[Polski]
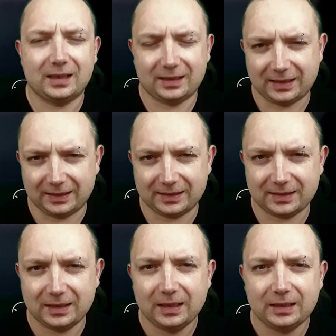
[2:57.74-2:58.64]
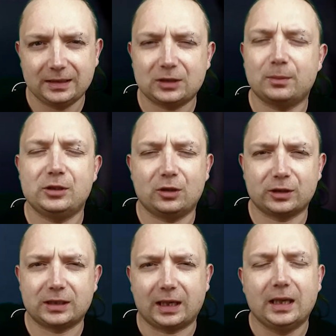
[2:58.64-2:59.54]
sens. Niech to będzie
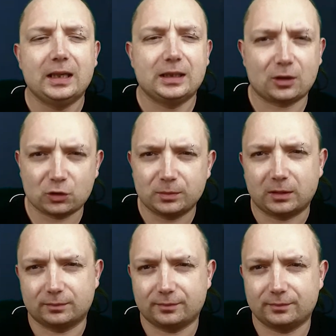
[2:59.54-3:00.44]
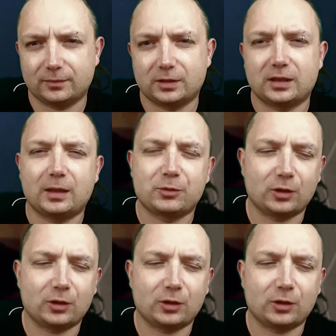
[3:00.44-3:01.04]
logika. Ja rozumiem, że przy